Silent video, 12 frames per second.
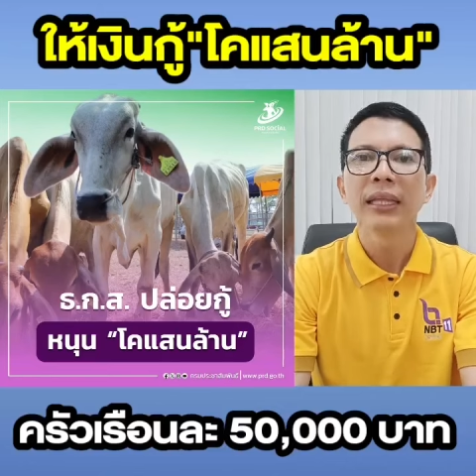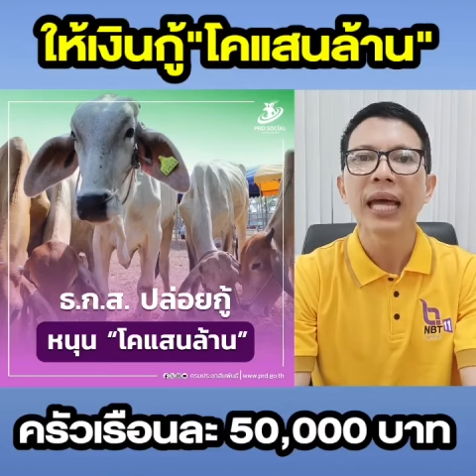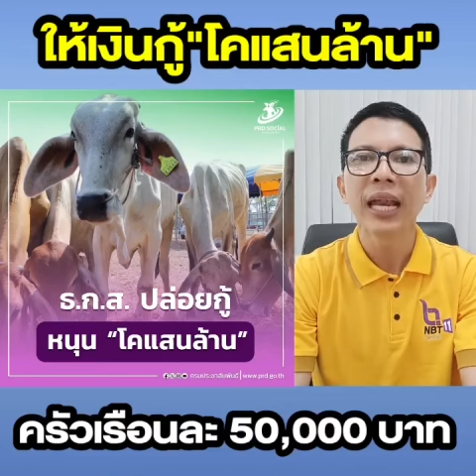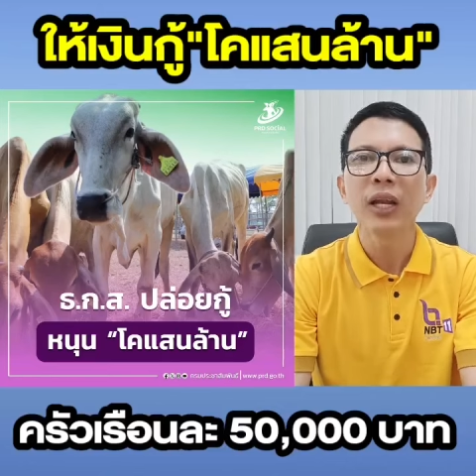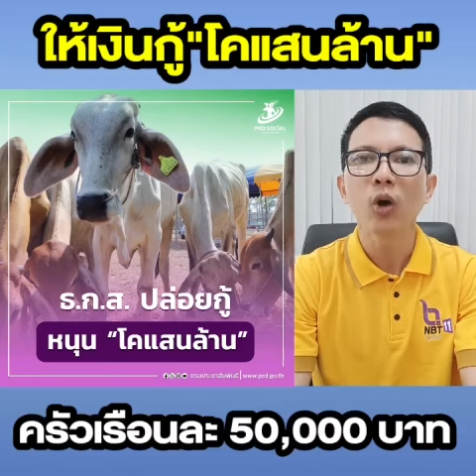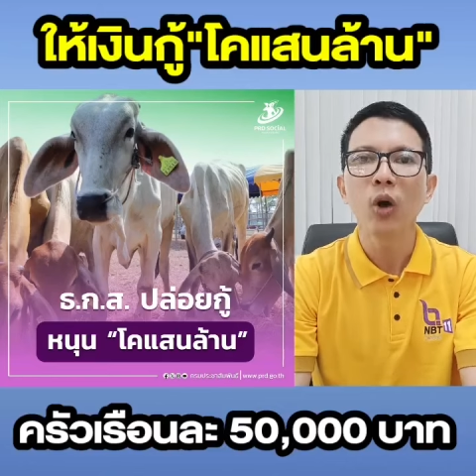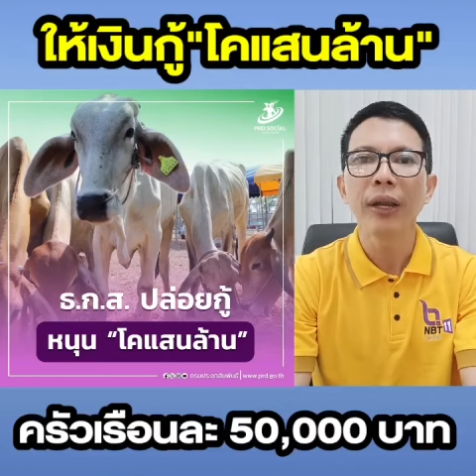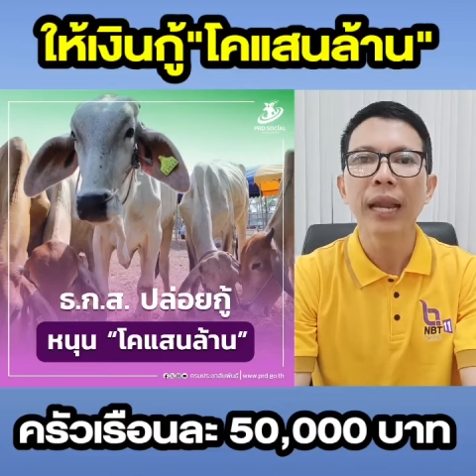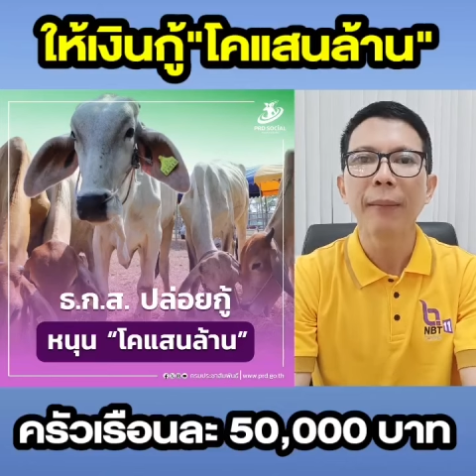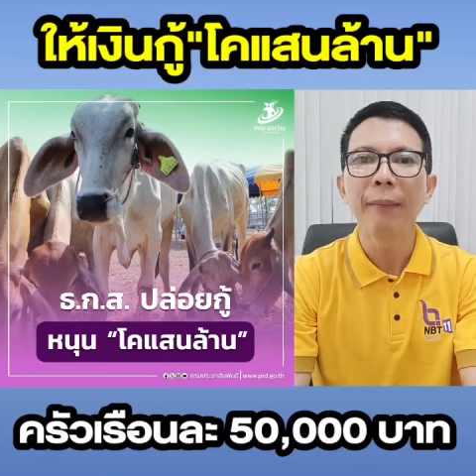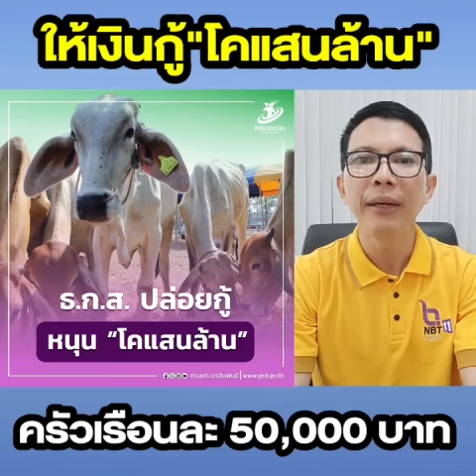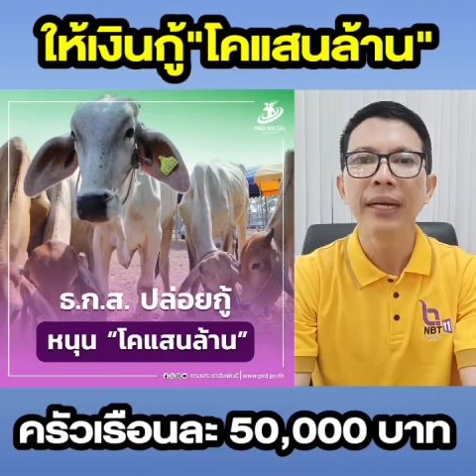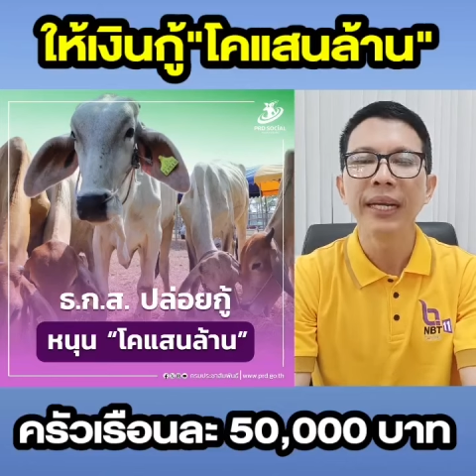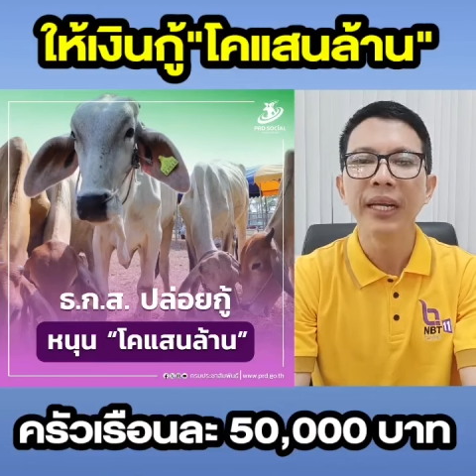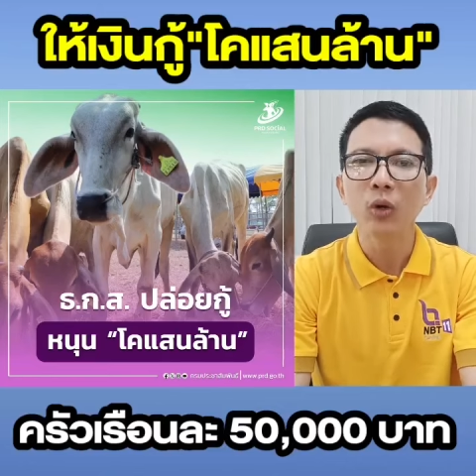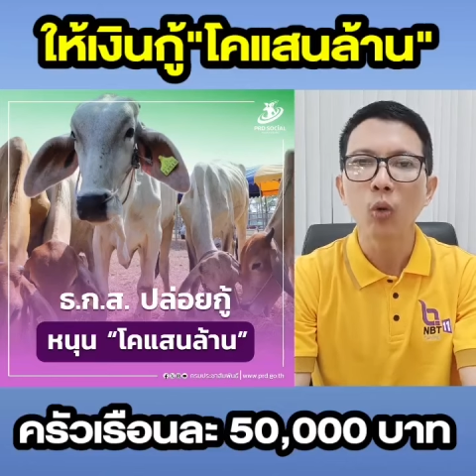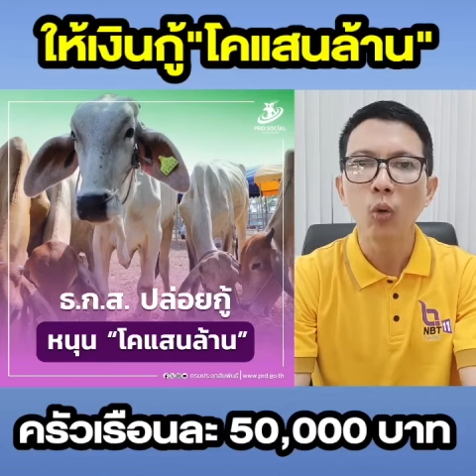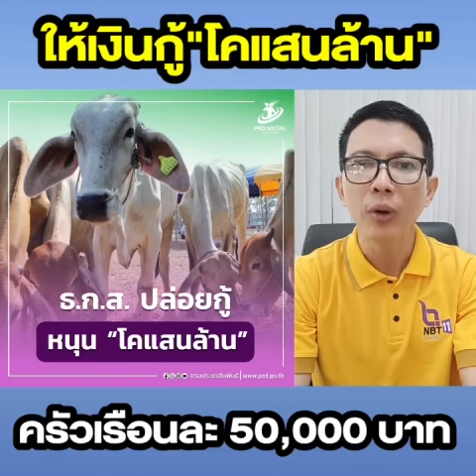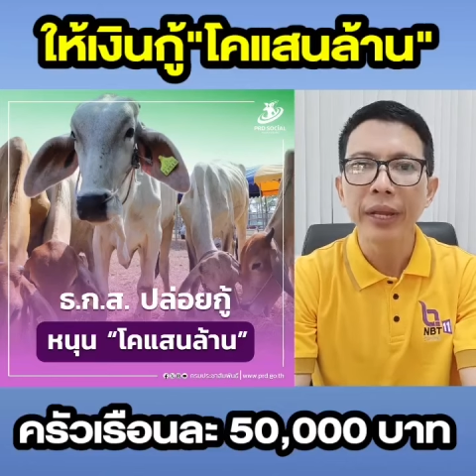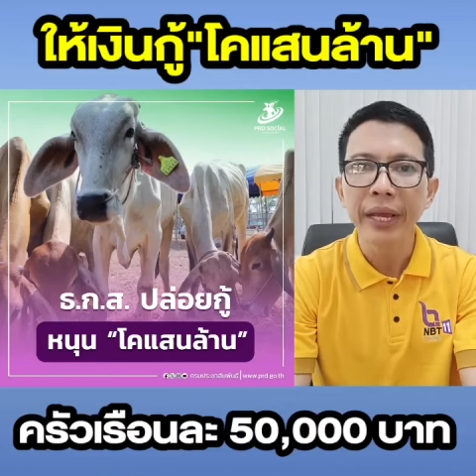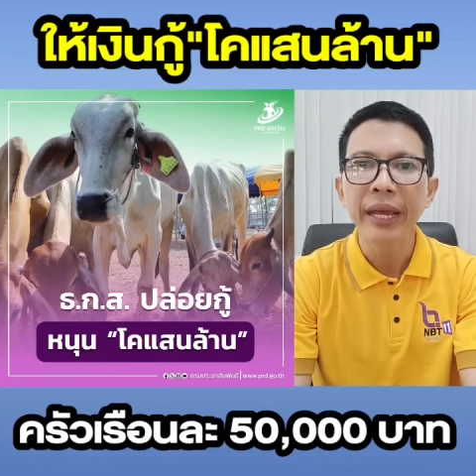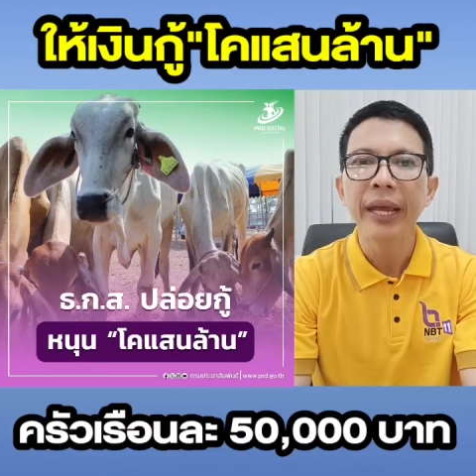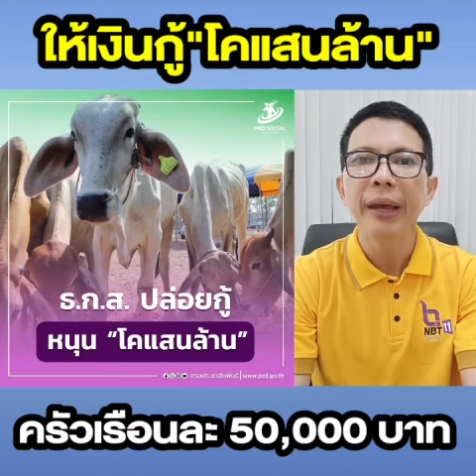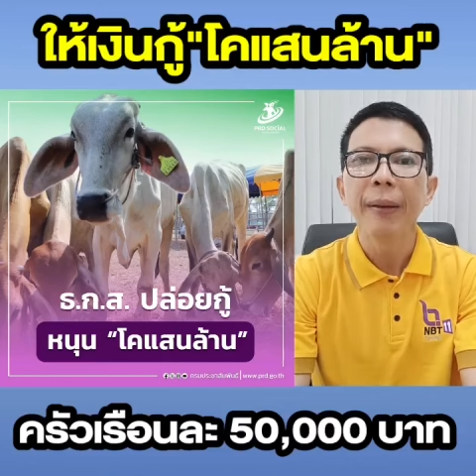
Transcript: ท่านก็นำเงินกู้นี้